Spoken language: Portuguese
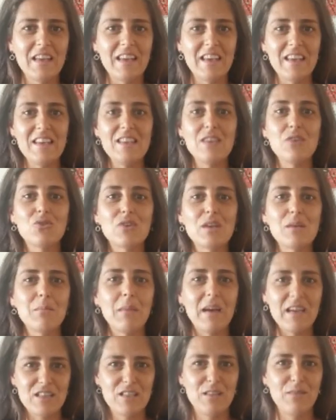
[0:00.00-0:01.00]
é aí que eu tenho
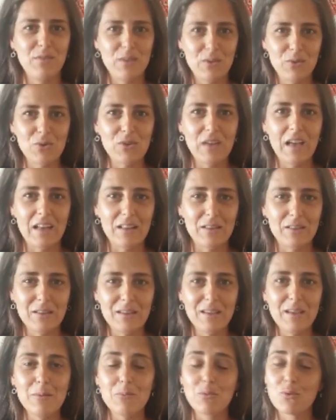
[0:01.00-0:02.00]
mais dificuldade,
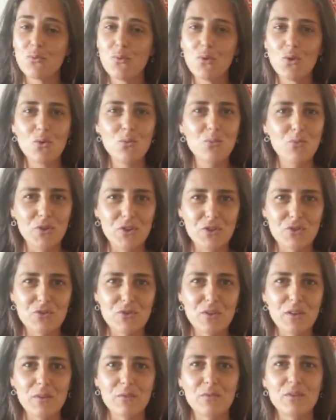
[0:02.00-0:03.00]
porque foram
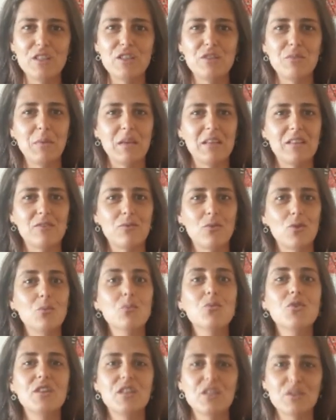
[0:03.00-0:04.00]
muitos, felizmente, foram
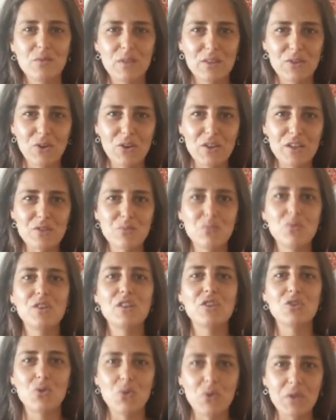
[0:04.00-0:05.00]
muitas vitórias,
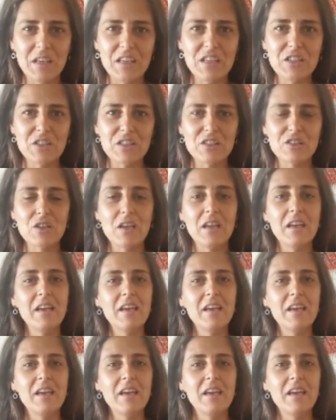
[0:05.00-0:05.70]
muitas conquistas